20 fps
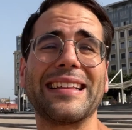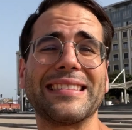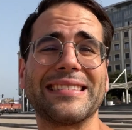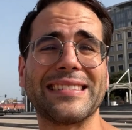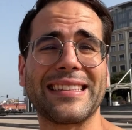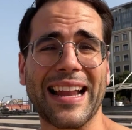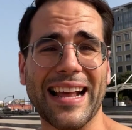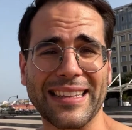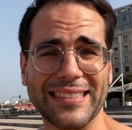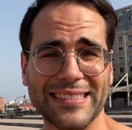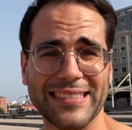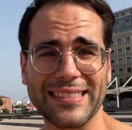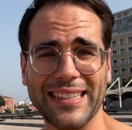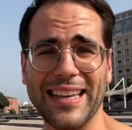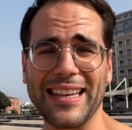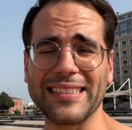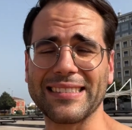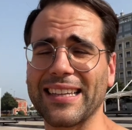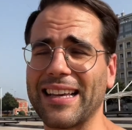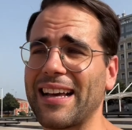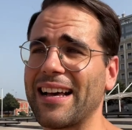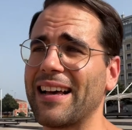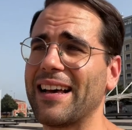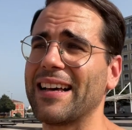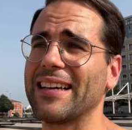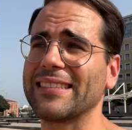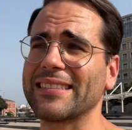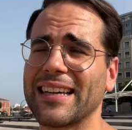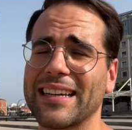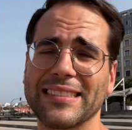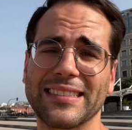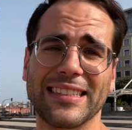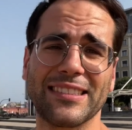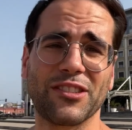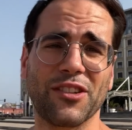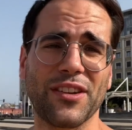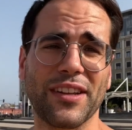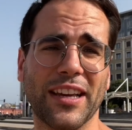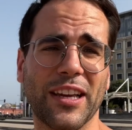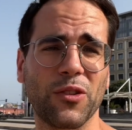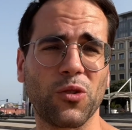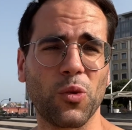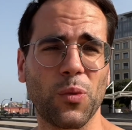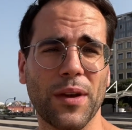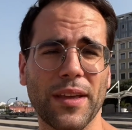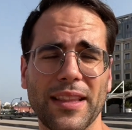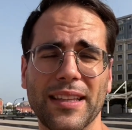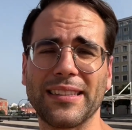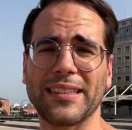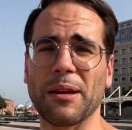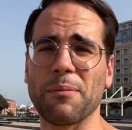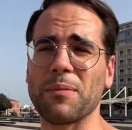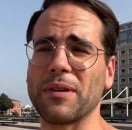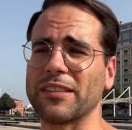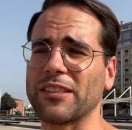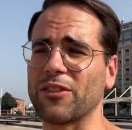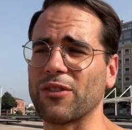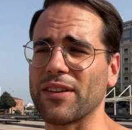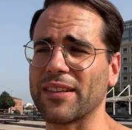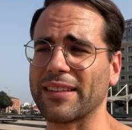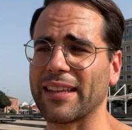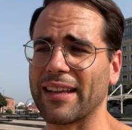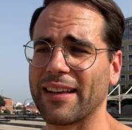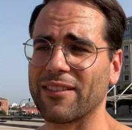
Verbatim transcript: tras esas sesiones que tuve de tres meses con esta,